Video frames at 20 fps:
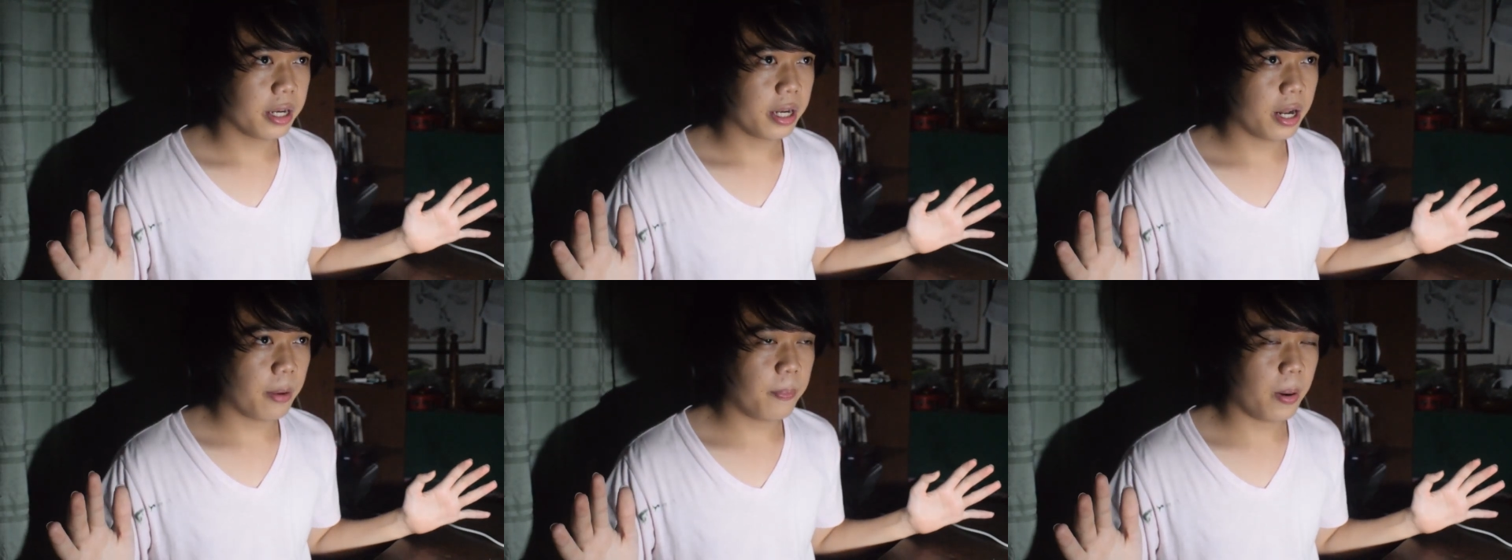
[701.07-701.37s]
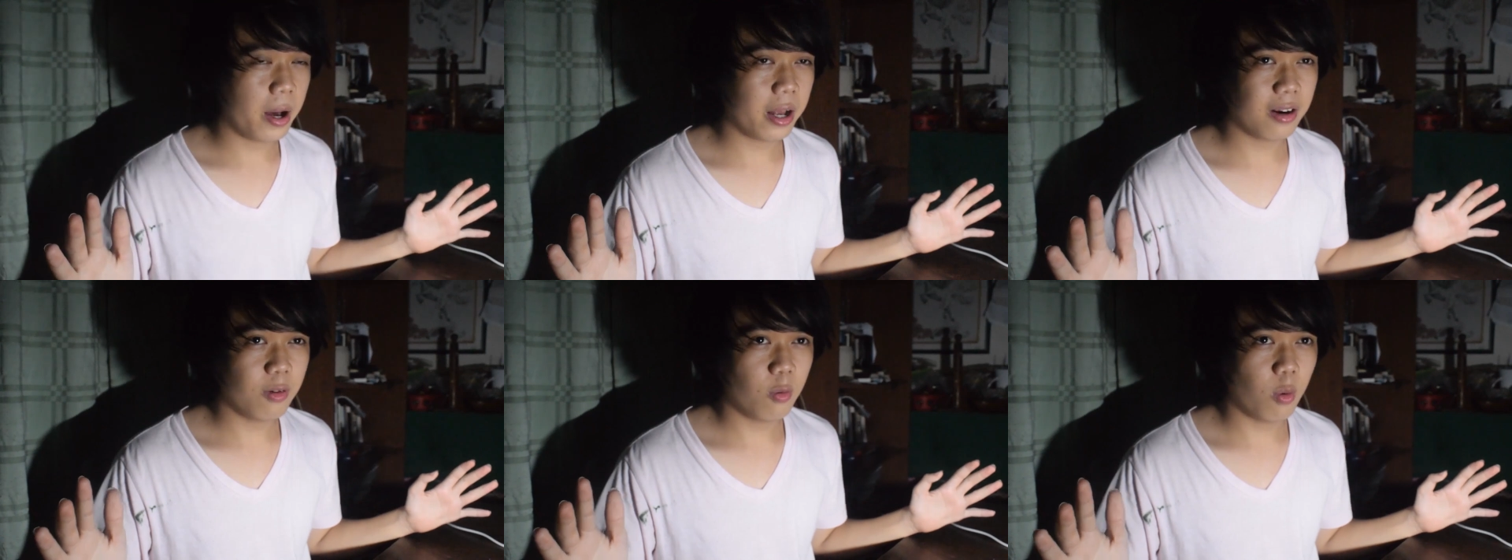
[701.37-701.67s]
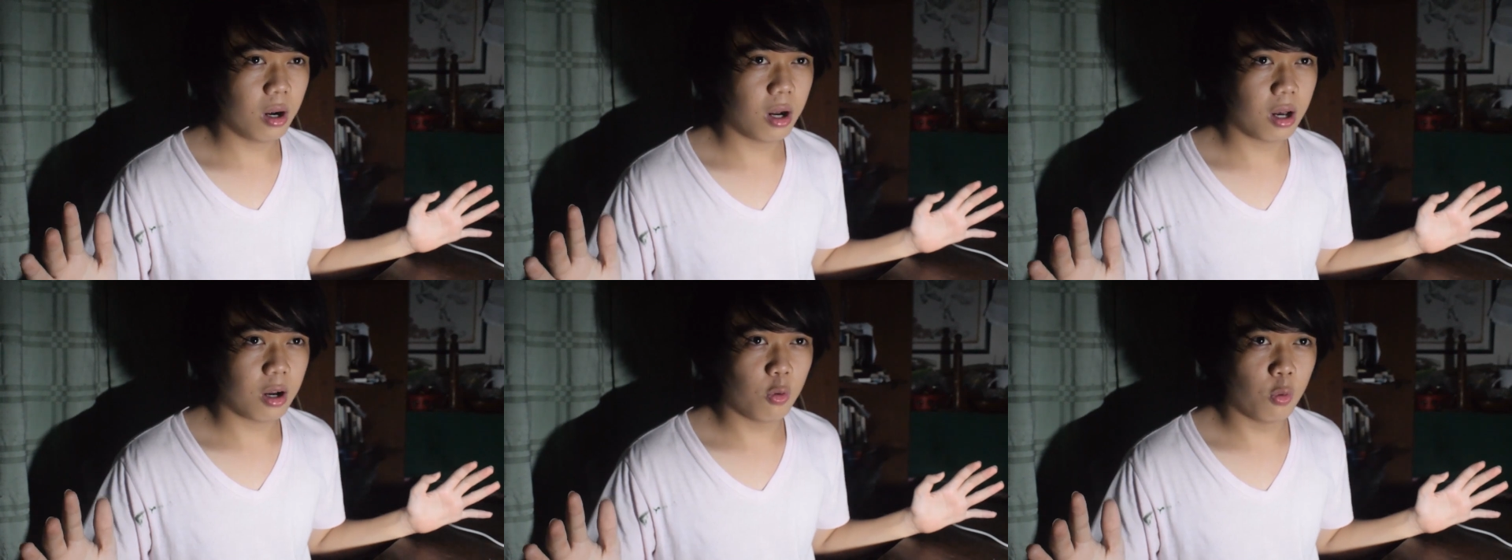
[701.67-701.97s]
na parang
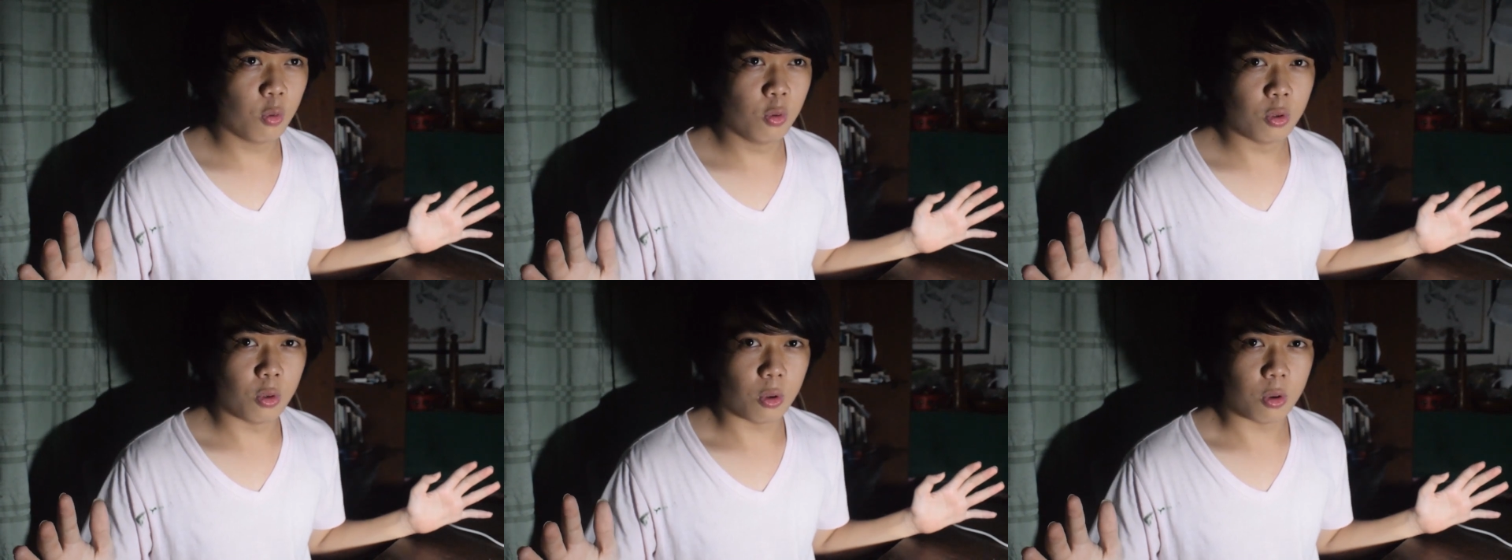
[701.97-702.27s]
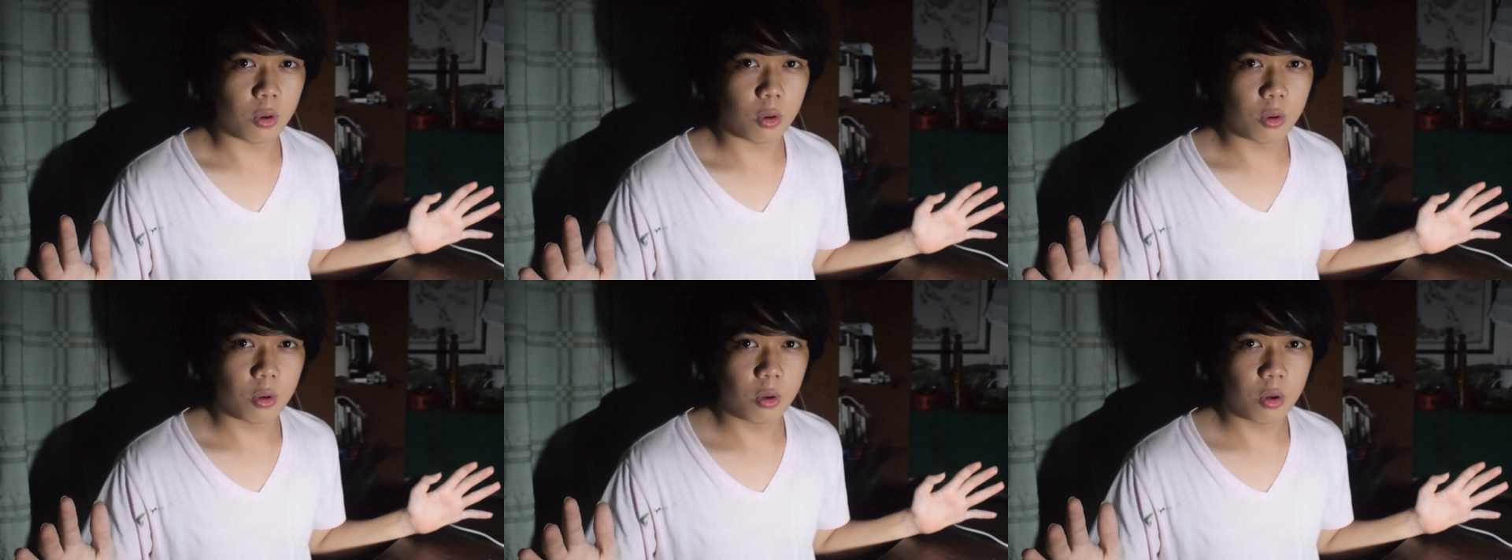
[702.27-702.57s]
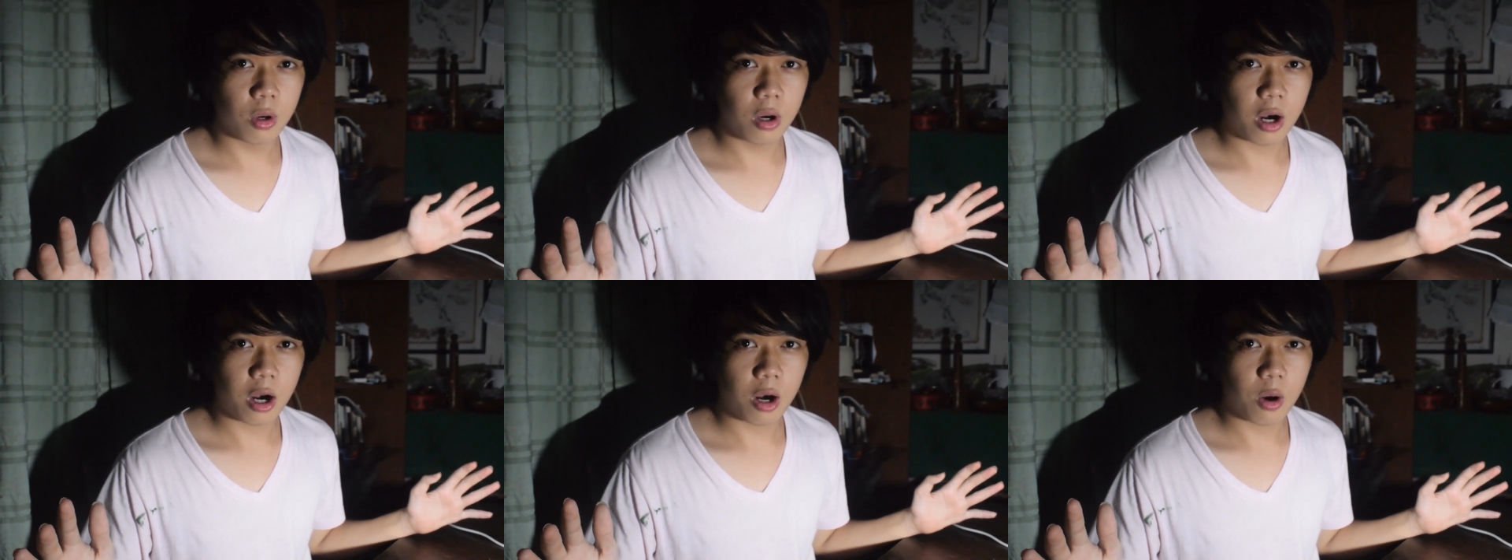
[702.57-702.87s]
walang ulo,
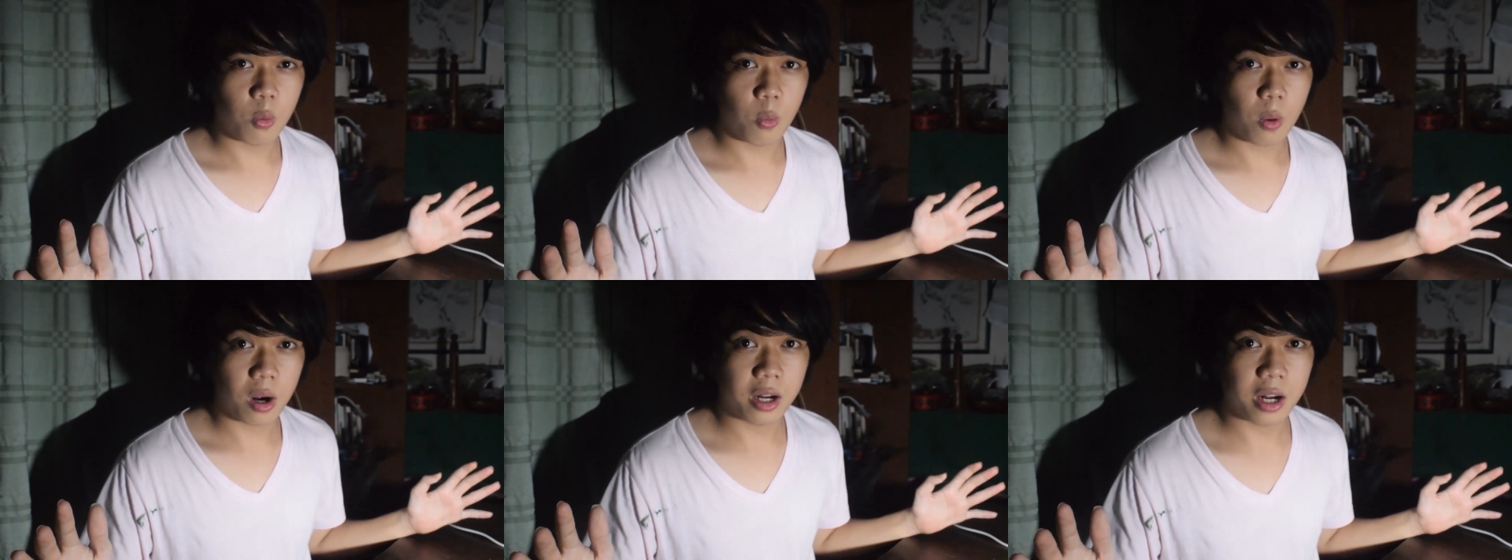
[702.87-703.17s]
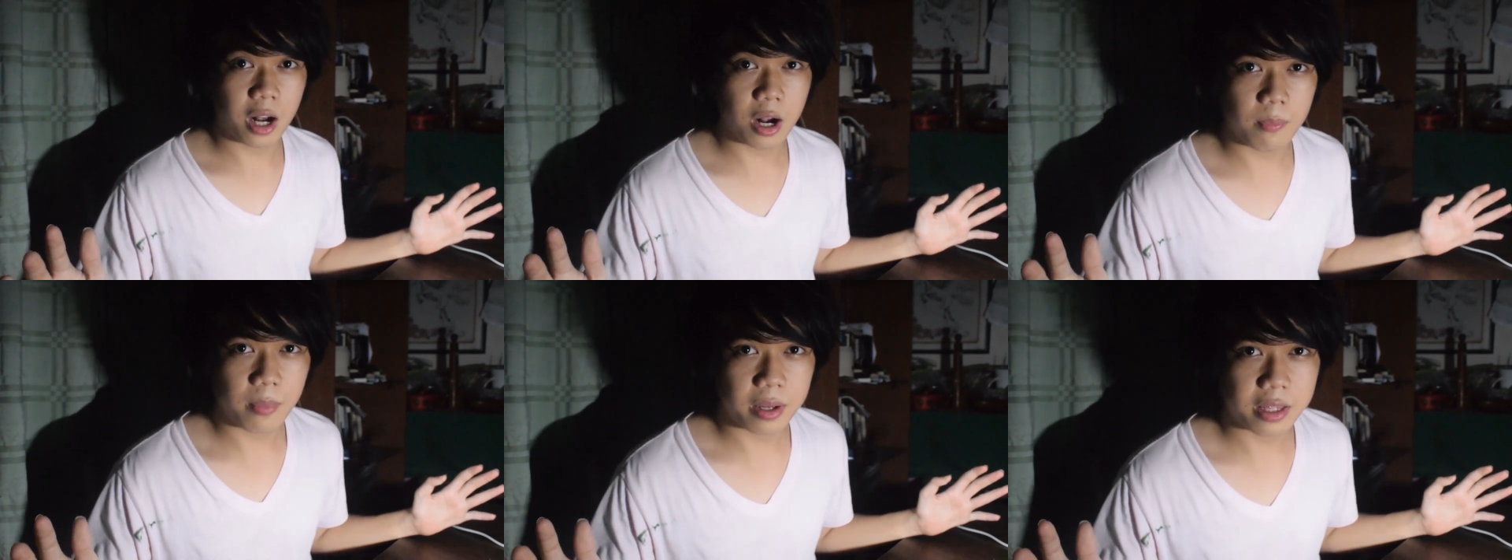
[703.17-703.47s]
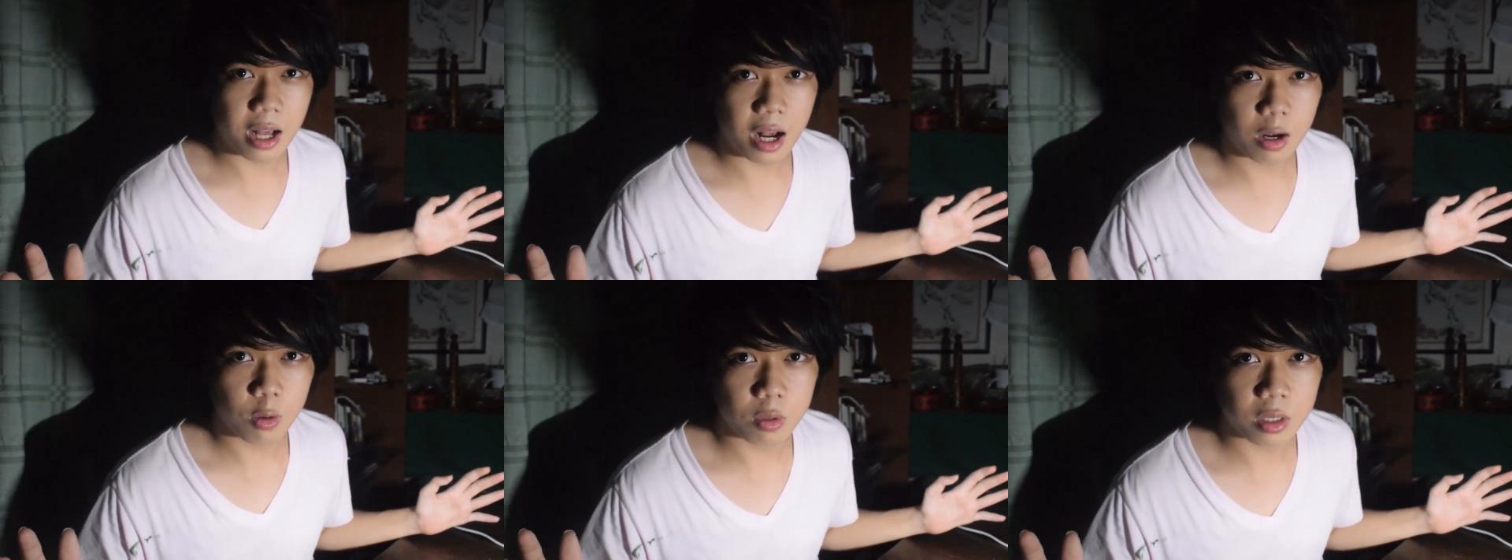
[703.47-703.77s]
huwag kang
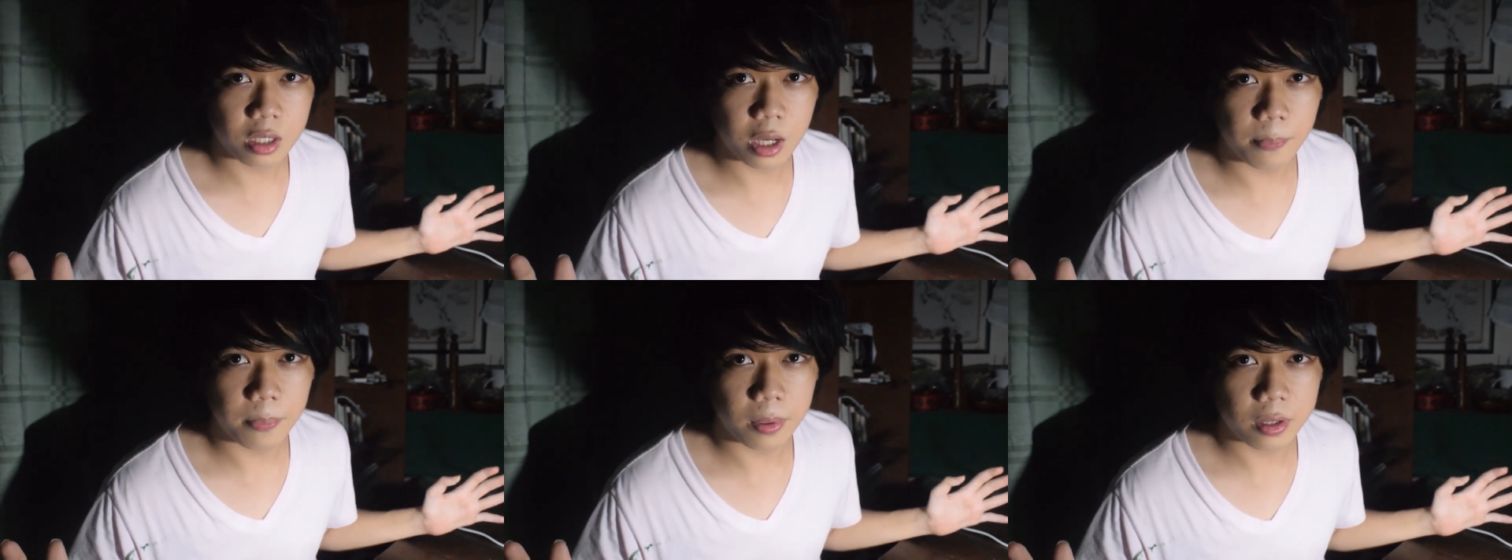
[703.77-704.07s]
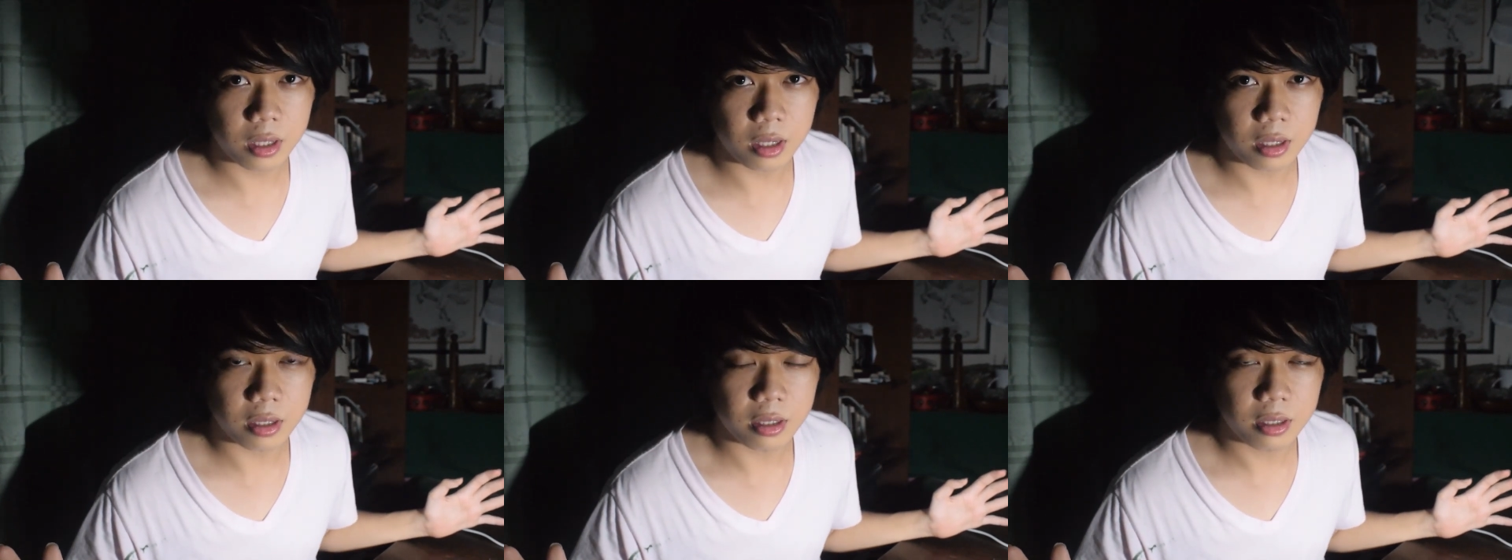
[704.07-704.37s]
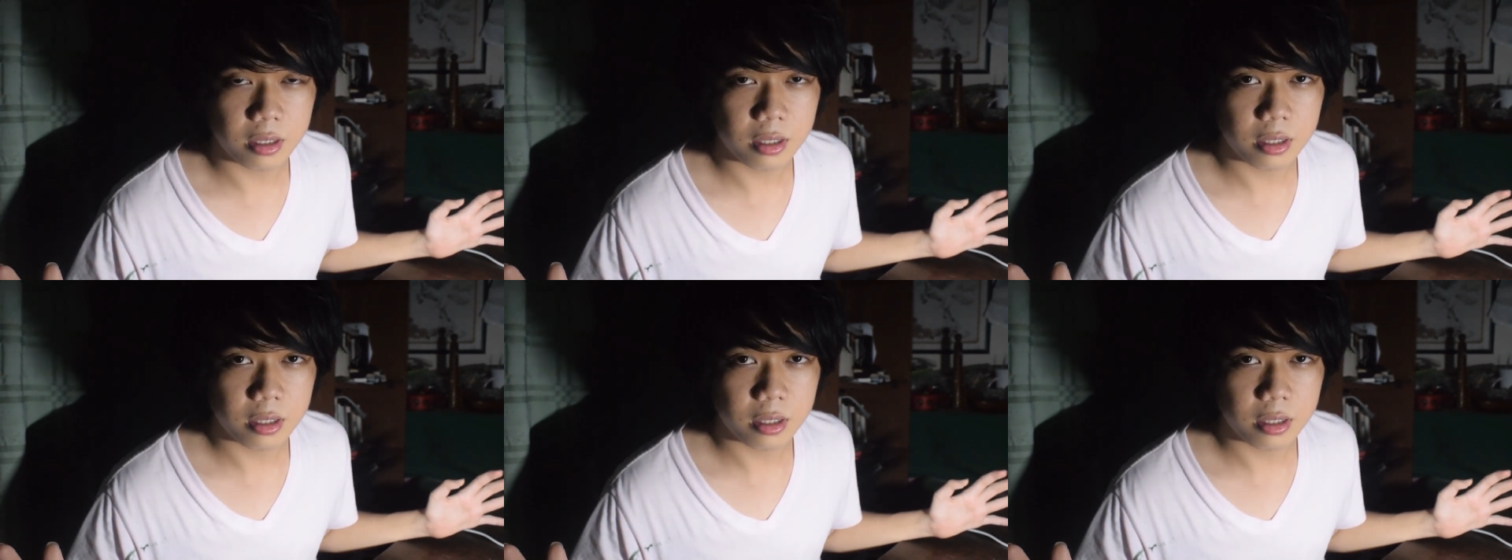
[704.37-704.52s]
matakot kapatid.